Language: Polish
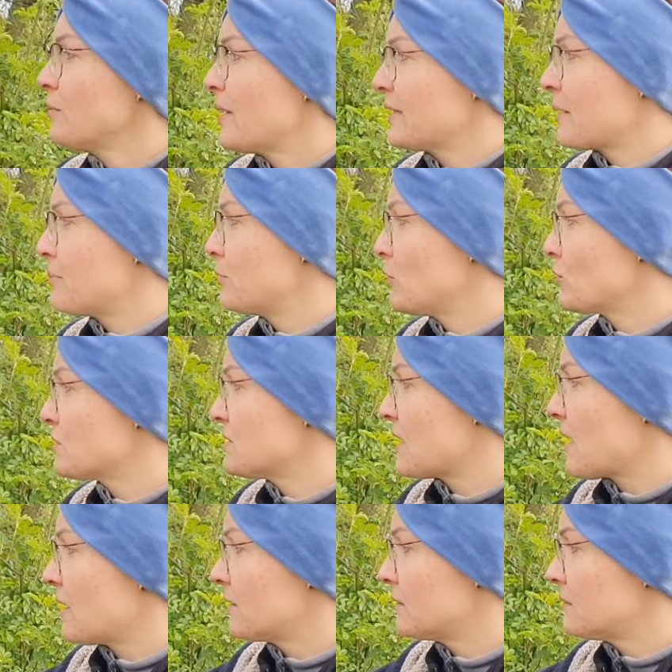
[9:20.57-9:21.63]
odmiana
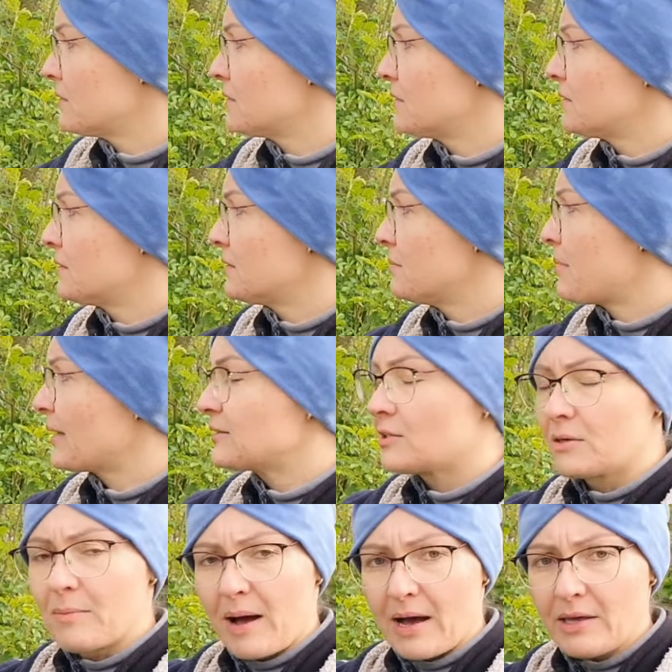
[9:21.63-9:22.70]
pnąca y, Bantry
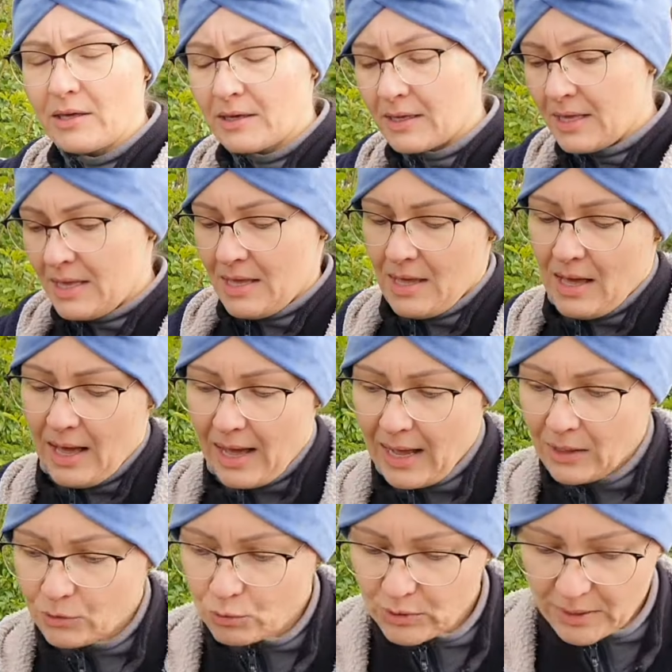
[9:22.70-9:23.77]
bantrybaj.
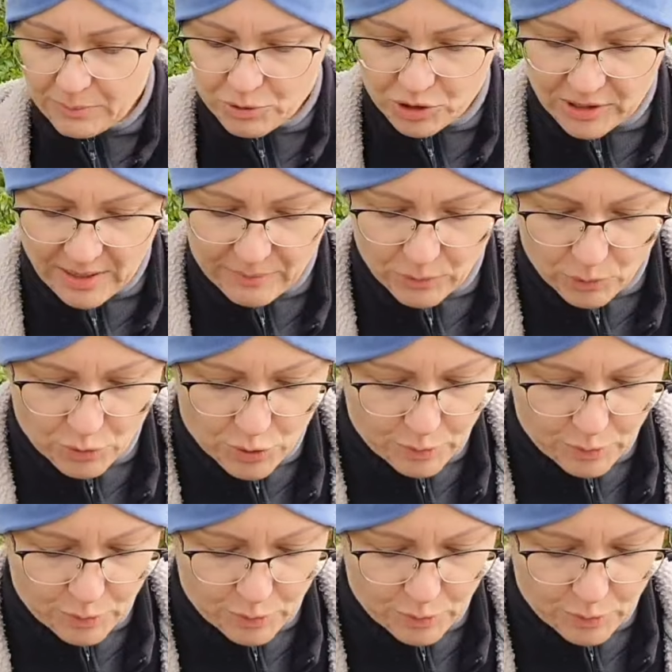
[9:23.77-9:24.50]
A tutaj przede mną